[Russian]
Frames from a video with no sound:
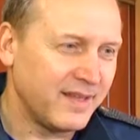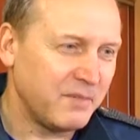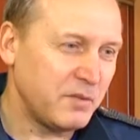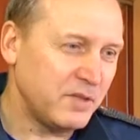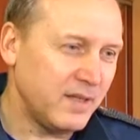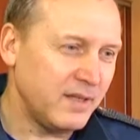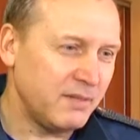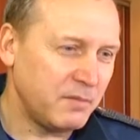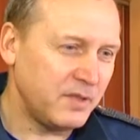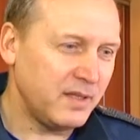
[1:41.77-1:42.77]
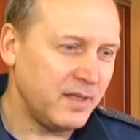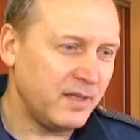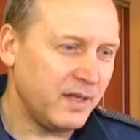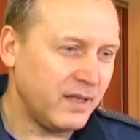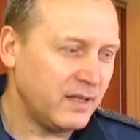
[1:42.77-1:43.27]
А пожелание? Пожелание
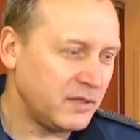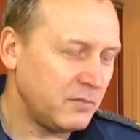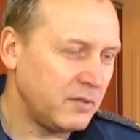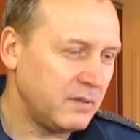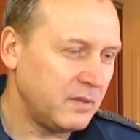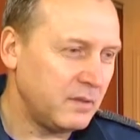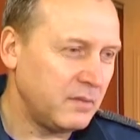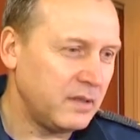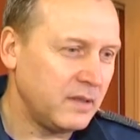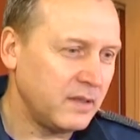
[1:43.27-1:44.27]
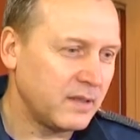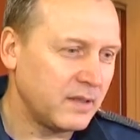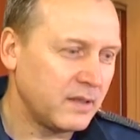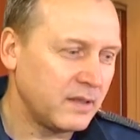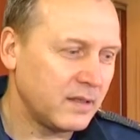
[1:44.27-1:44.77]
такое, чтобы мы
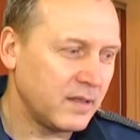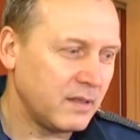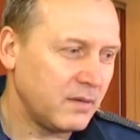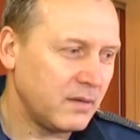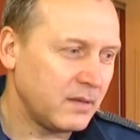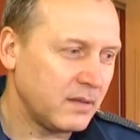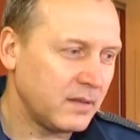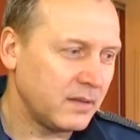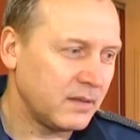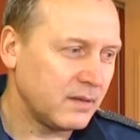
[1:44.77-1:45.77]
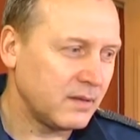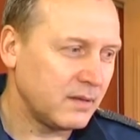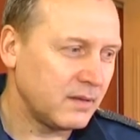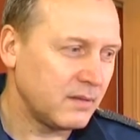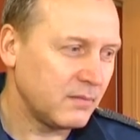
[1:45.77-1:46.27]
как
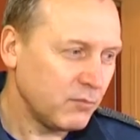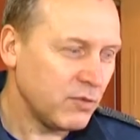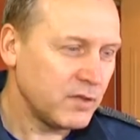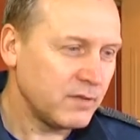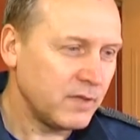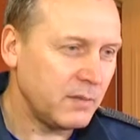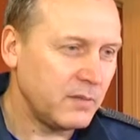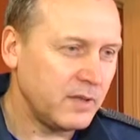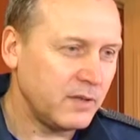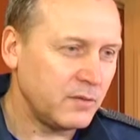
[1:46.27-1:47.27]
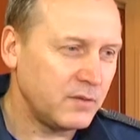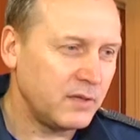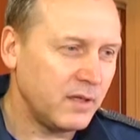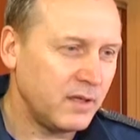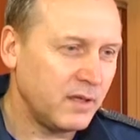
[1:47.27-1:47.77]
больше времени
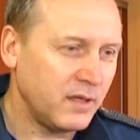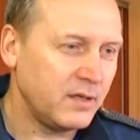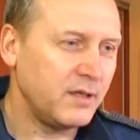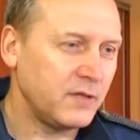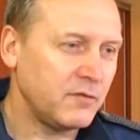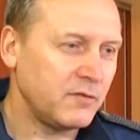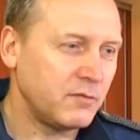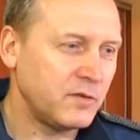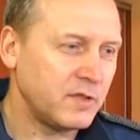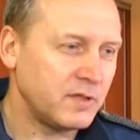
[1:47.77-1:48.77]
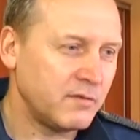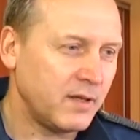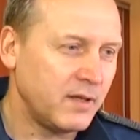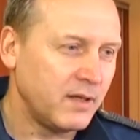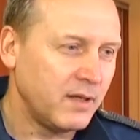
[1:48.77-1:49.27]
уделяли оттачиванию
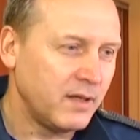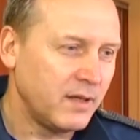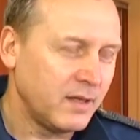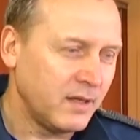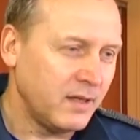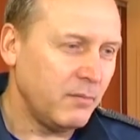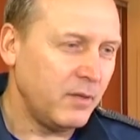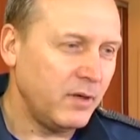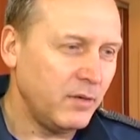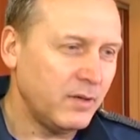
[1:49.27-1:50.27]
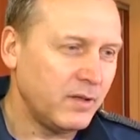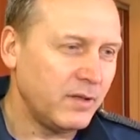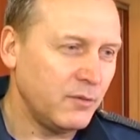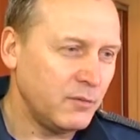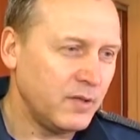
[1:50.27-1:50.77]
мастерства на полигонах,
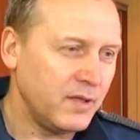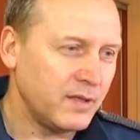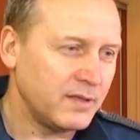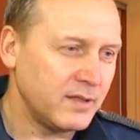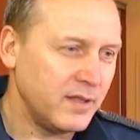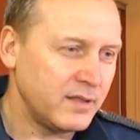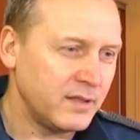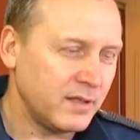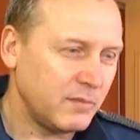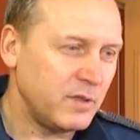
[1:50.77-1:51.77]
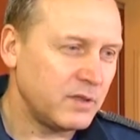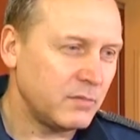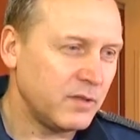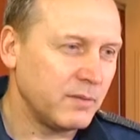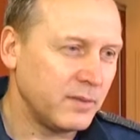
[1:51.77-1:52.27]
на учениях, на занятиях и меньше
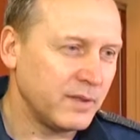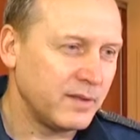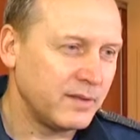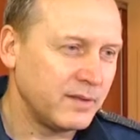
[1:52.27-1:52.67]
было бед.